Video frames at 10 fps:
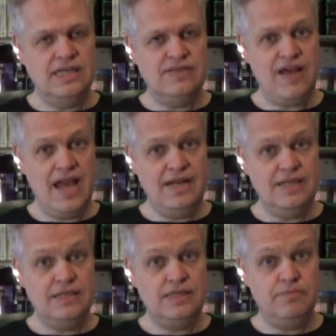das
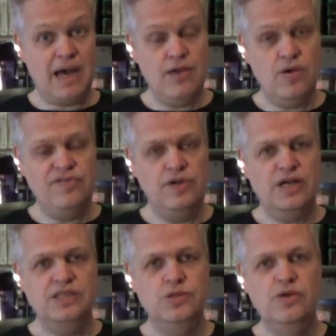Verhältnis
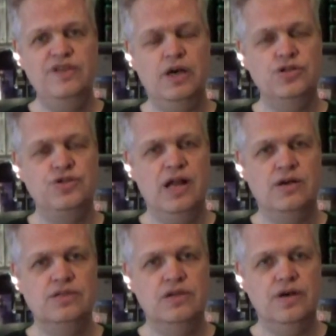Bajor-Föderation wird auch schön
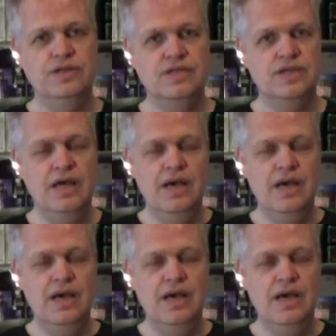ausgeleuchtet.